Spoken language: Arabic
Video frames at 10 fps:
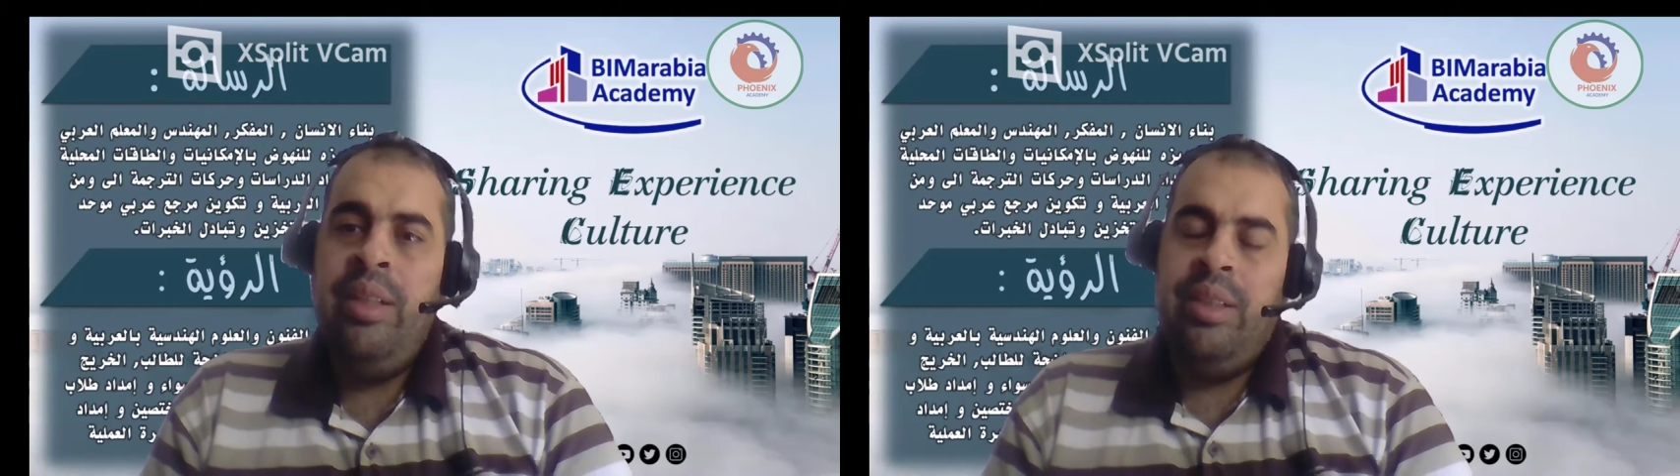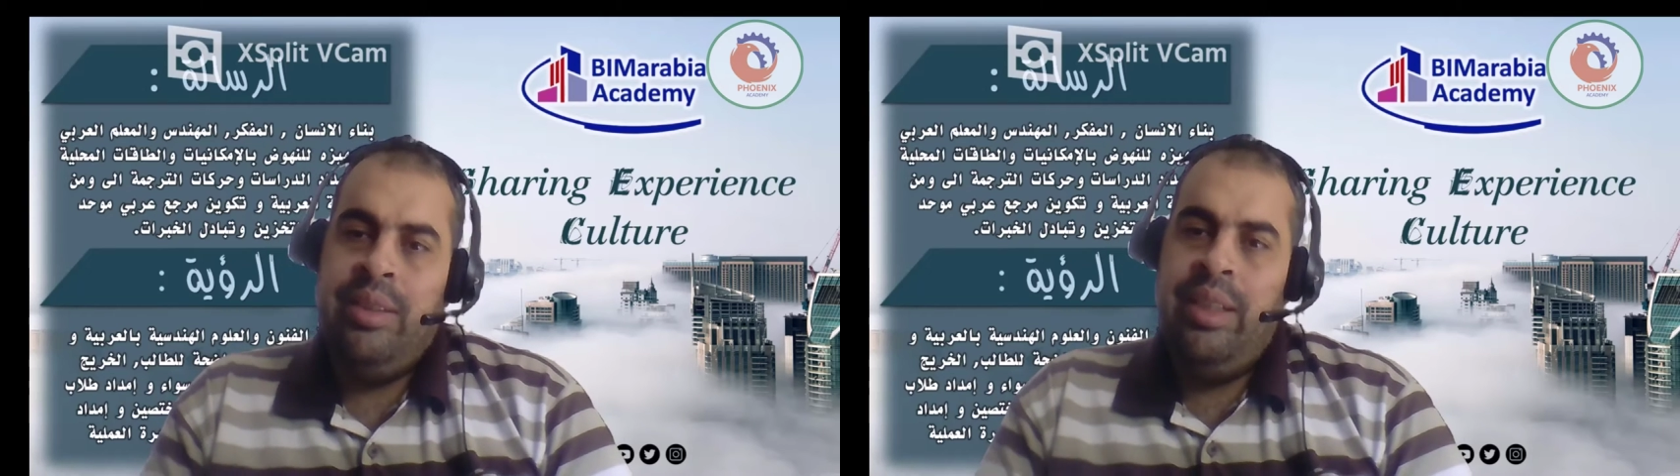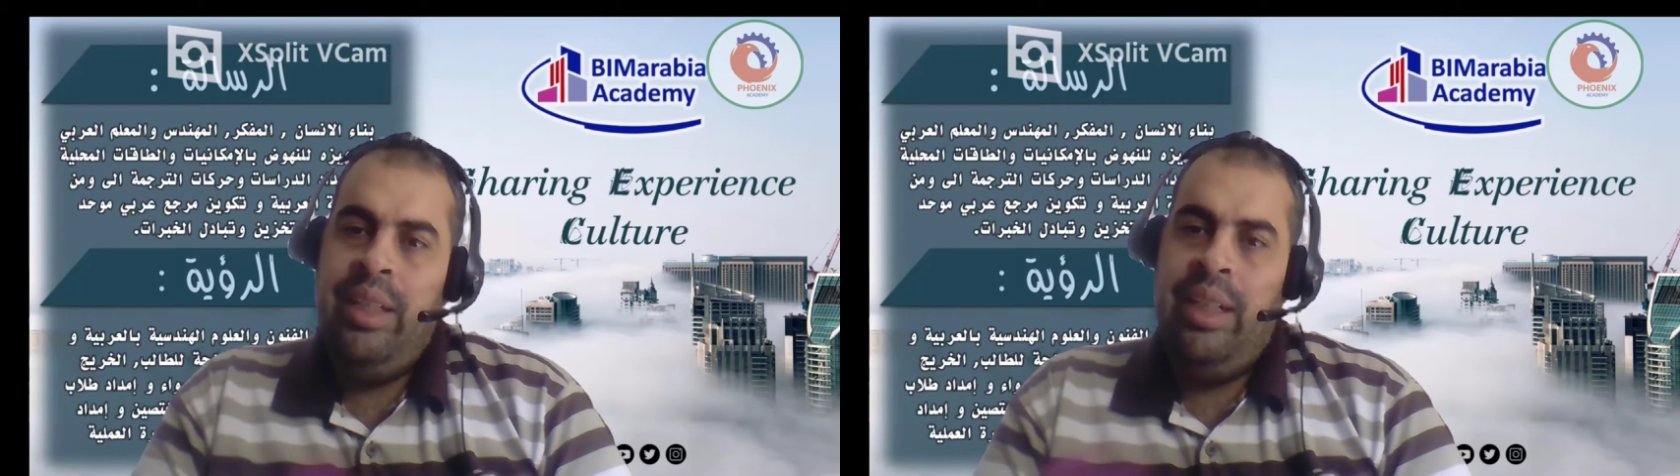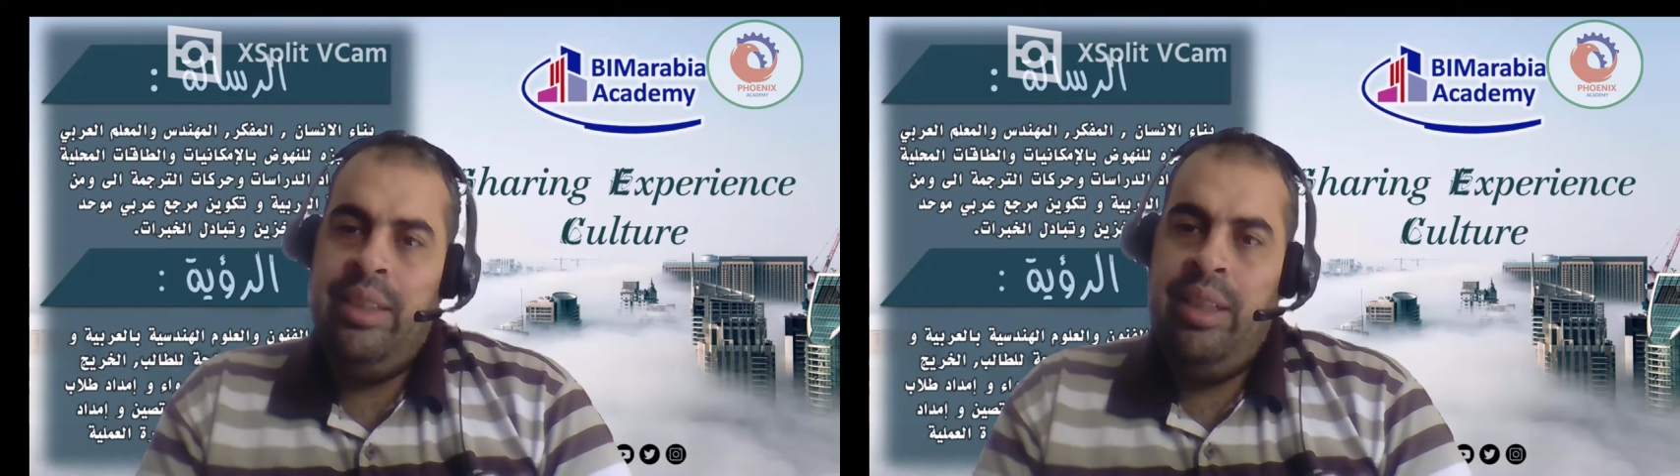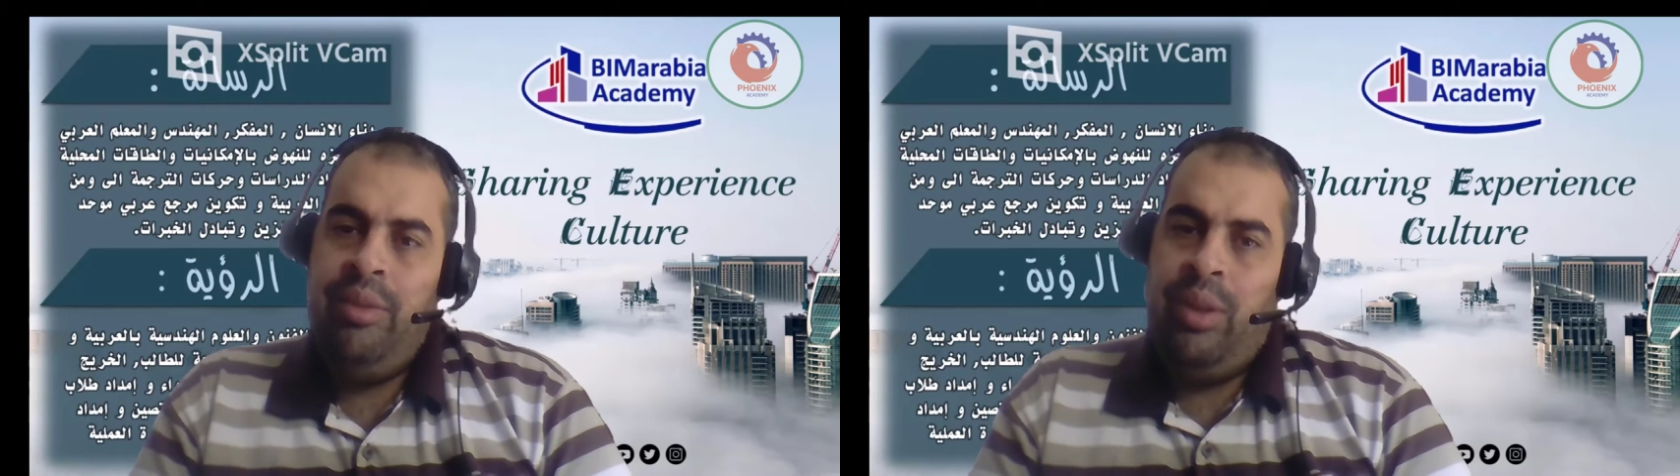ازاي
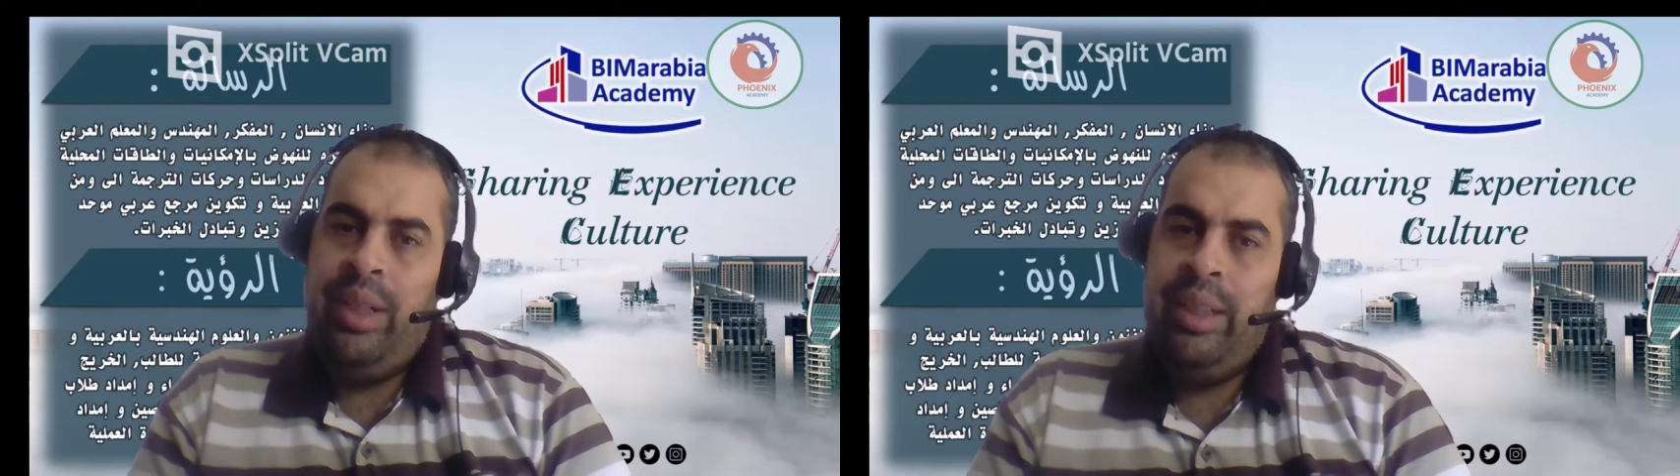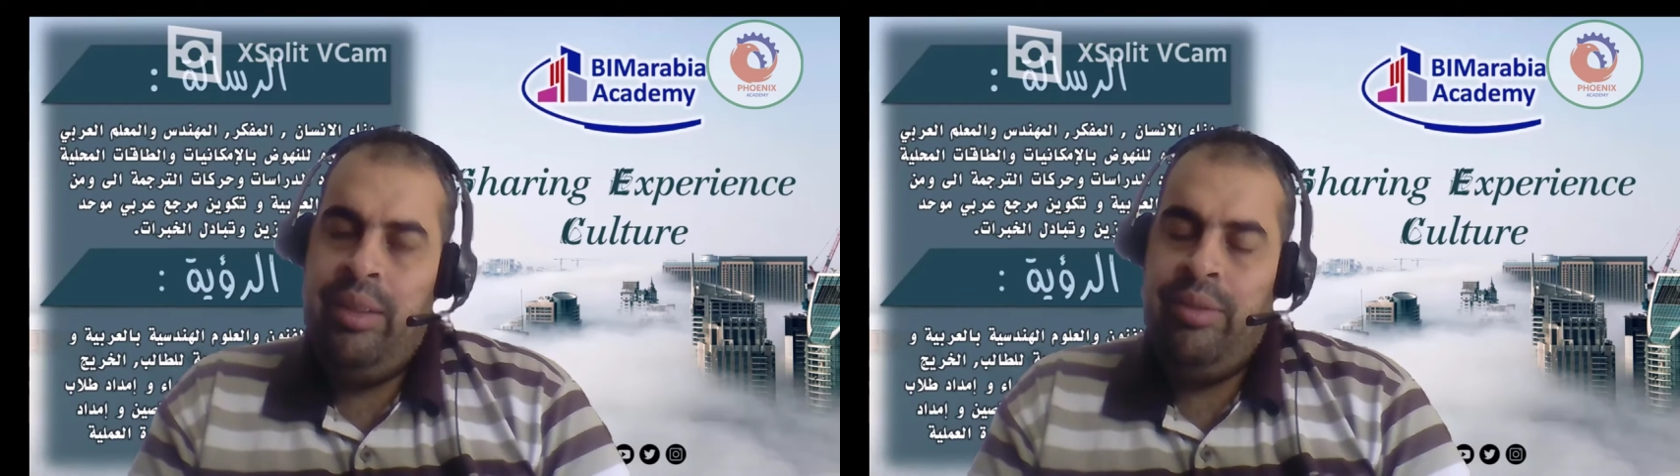هيدافعوا عنها